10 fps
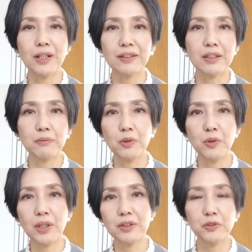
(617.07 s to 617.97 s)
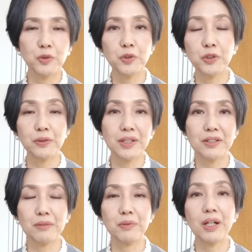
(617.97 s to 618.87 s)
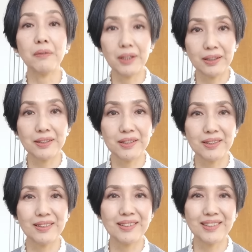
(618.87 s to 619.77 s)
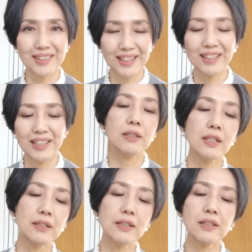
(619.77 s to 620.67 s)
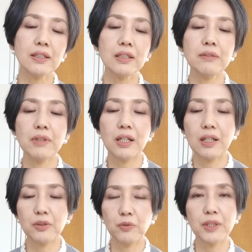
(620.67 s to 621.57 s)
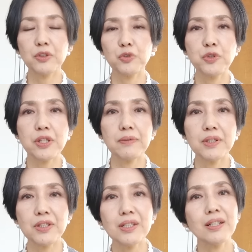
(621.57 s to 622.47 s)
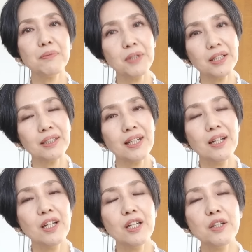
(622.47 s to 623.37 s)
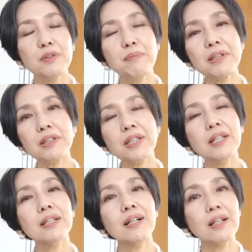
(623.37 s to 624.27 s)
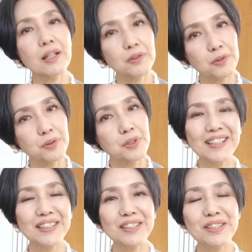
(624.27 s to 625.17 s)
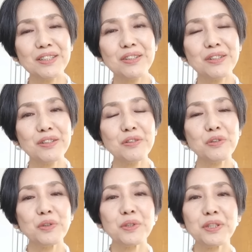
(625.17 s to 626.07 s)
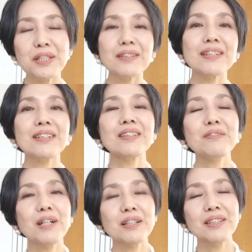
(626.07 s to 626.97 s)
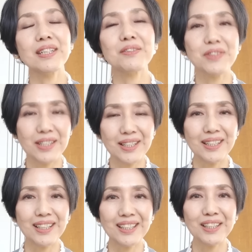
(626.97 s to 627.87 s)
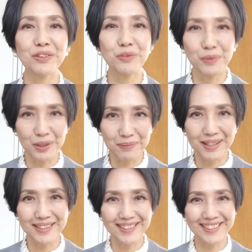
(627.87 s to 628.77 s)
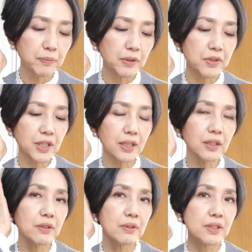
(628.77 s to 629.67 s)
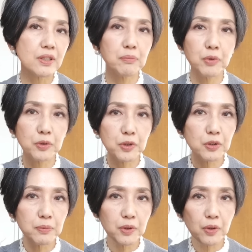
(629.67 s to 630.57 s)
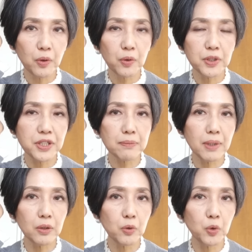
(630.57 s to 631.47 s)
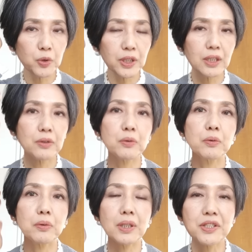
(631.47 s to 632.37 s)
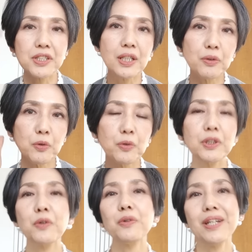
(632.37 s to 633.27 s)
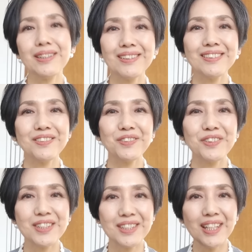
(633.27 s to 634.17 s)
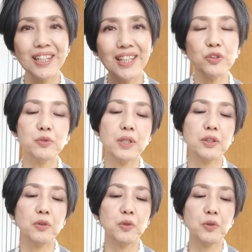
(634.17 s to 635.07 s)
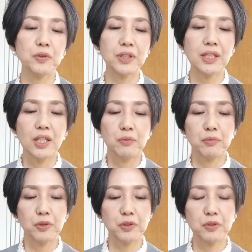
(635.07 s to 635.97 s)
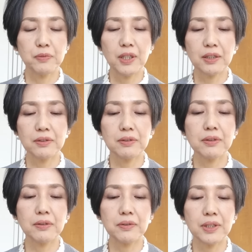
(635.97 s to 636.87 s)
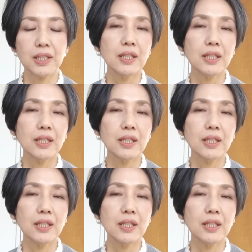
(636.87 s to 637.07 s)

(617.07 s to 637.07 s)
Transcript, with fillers: かけてもあの動きを出しても可愛らしいですしね年齢的にはあの割とふさわしい髪型えまた手入れが楽私たちの年代には似合うんじゃないかなと思いますピクシーカットはですねボリュームの一番大きいところが下の方に来ないっていうことですね上の方にボリュームが来るように